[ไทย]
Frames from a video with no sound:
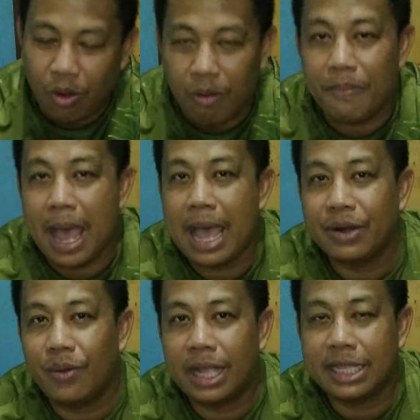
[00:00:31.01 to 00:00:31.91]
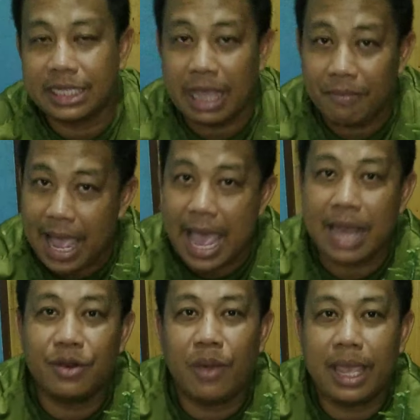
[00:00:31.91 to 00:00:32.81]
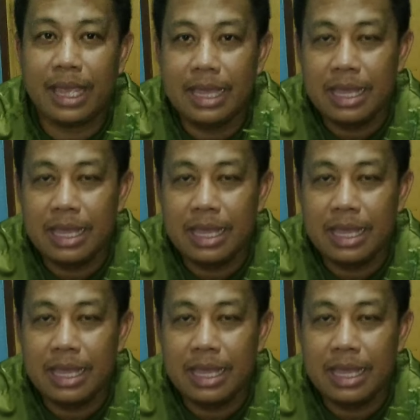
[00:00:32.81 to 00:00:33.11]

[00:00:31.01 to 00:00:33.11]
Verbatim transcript: ตกปลาด้วย ทั้งทำอาหารด้วย